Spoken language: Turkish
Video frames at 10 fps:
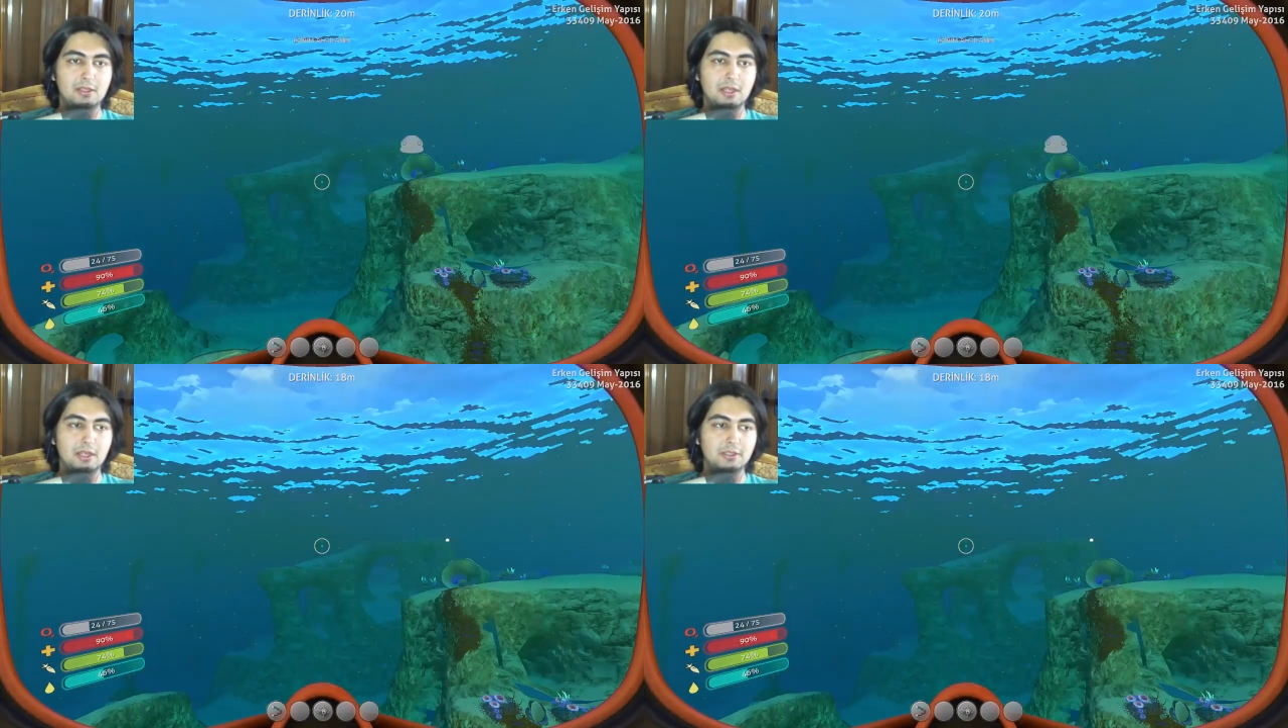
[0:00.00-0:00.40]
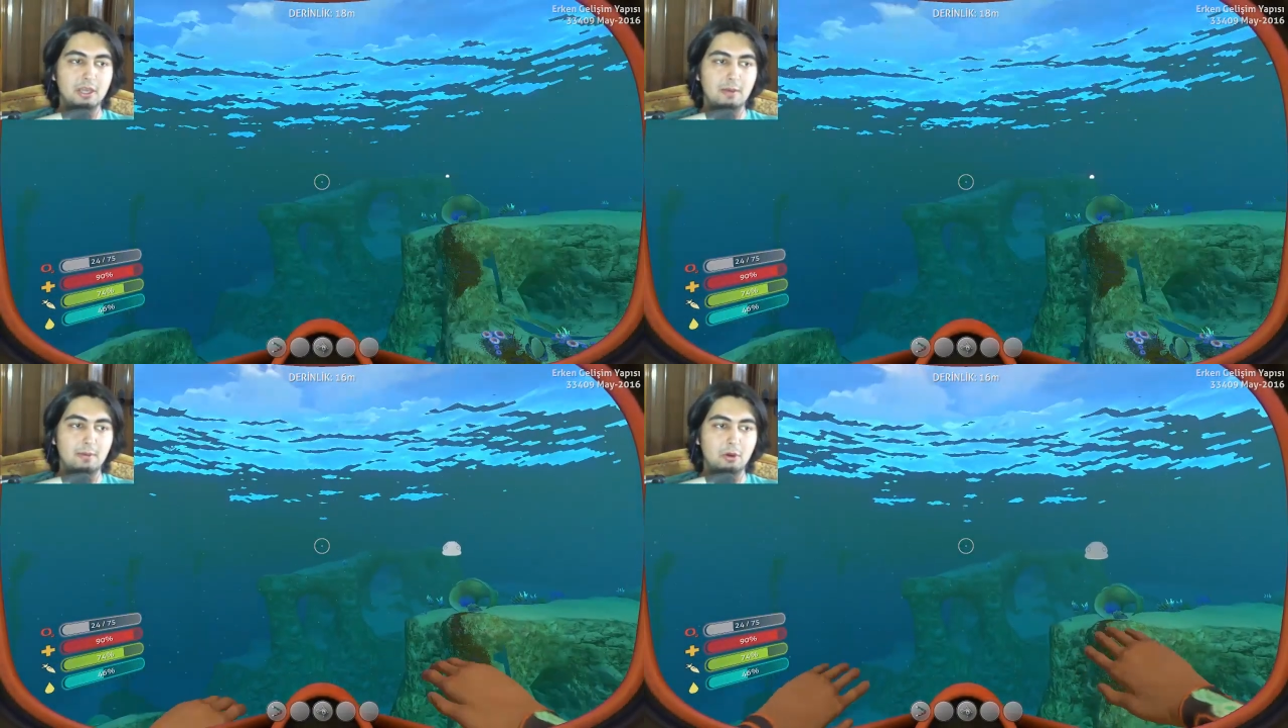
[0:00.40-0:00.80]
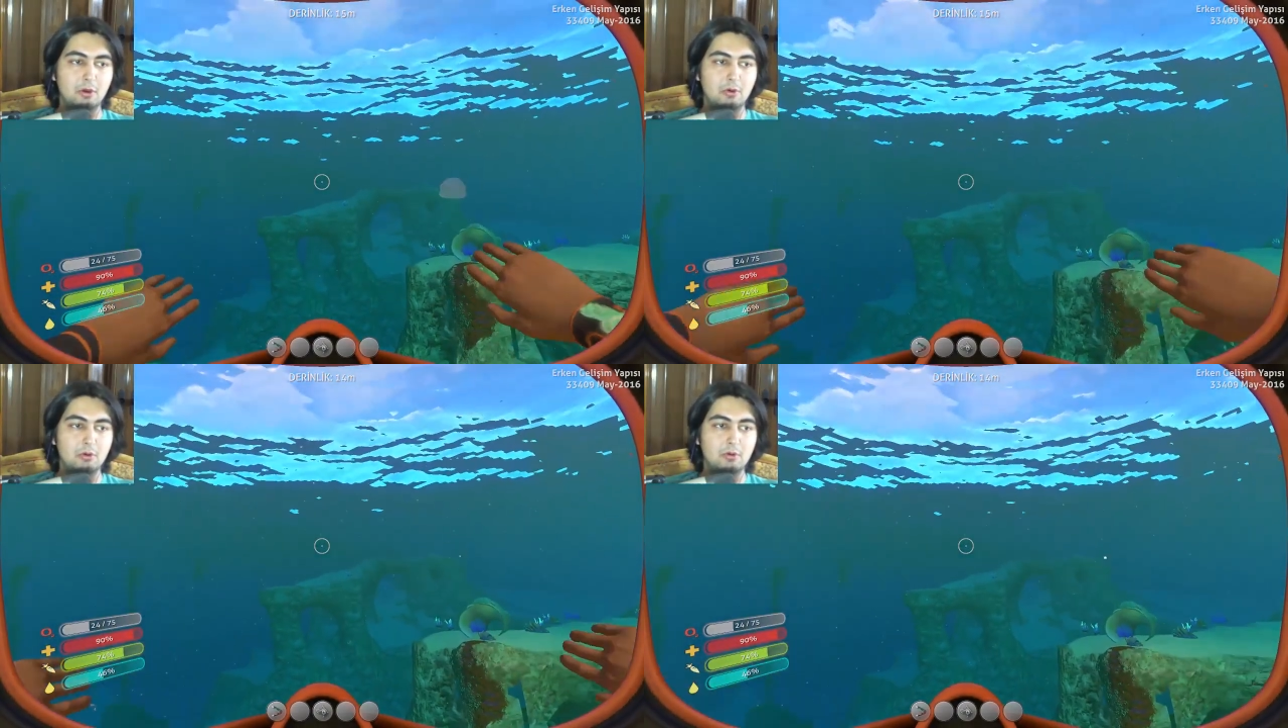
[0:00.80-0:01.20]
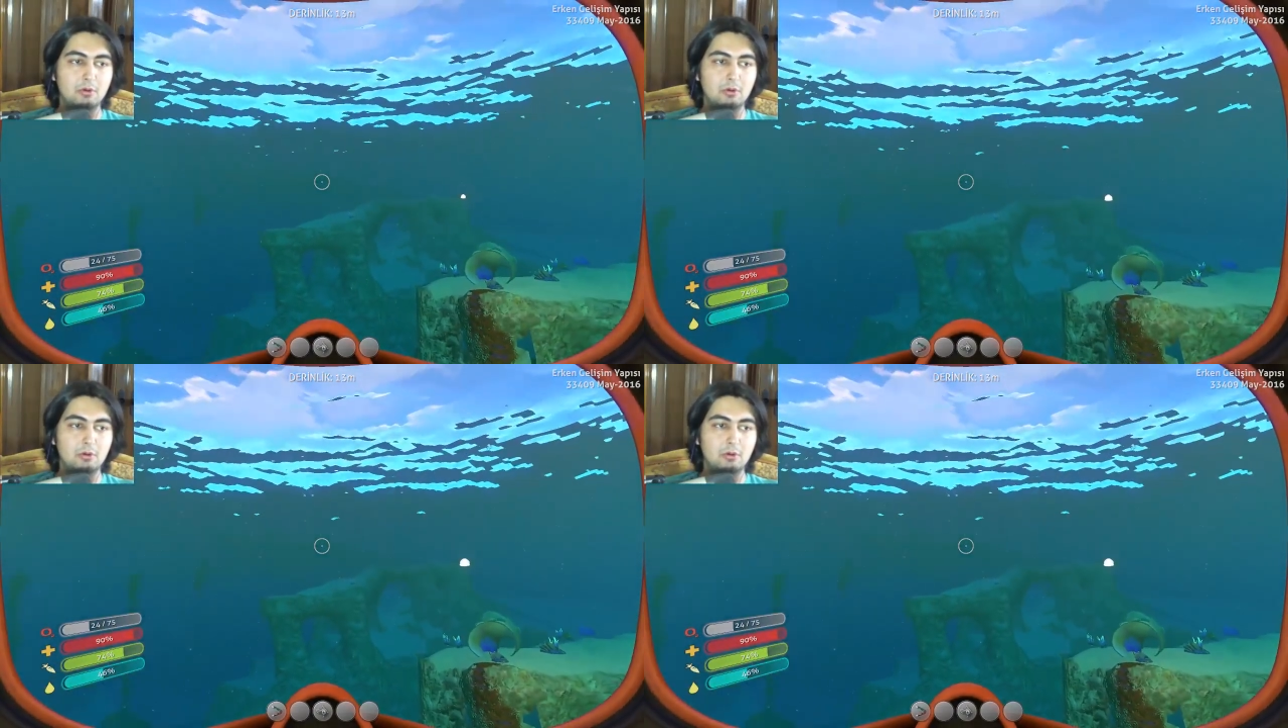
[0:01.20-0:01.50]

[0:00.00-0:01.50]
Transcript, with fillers: algılandı. Abo.